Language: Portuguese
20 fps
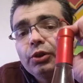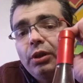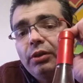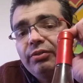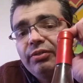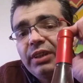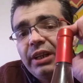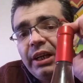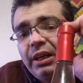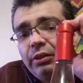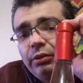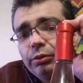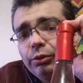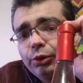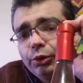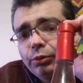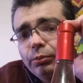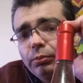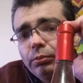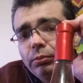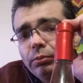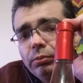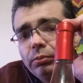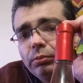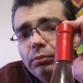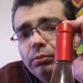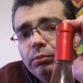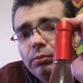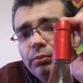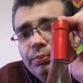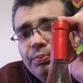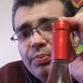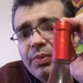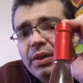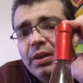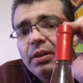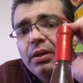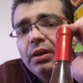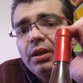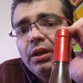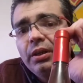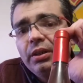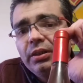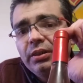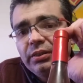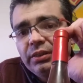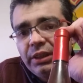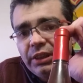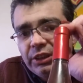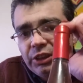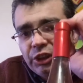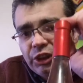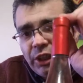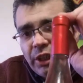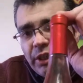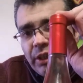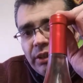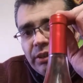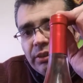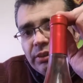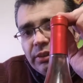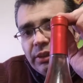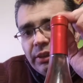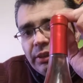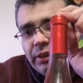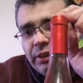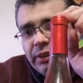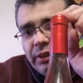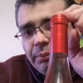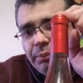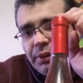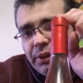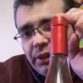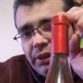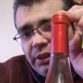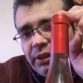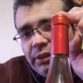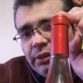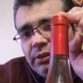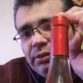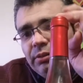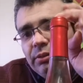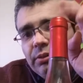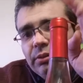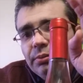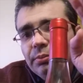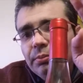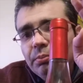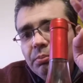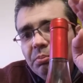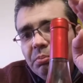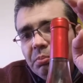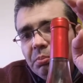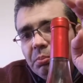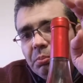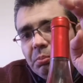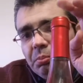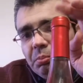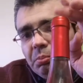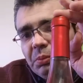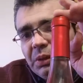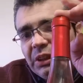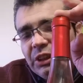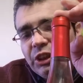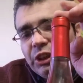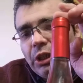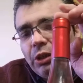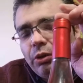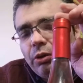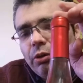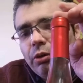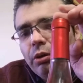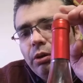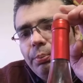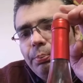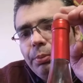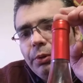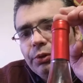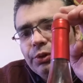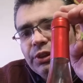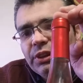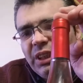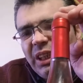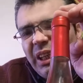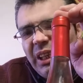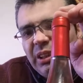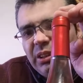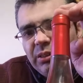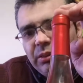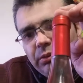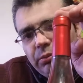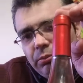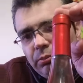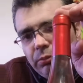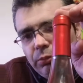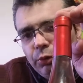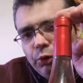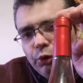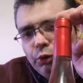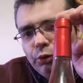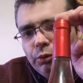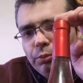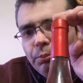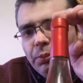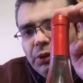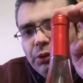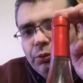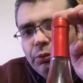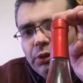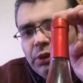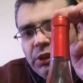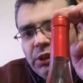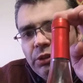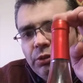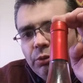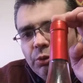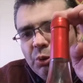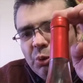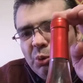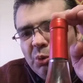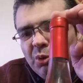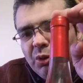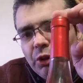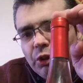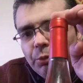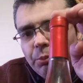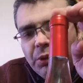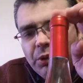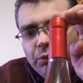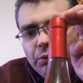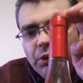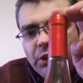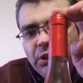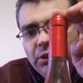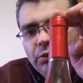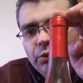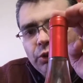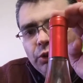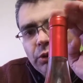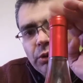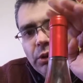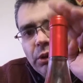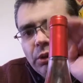9 graus, deixar uh, abrir, deixar repousar uns minutinhos, um, dois minutinhos,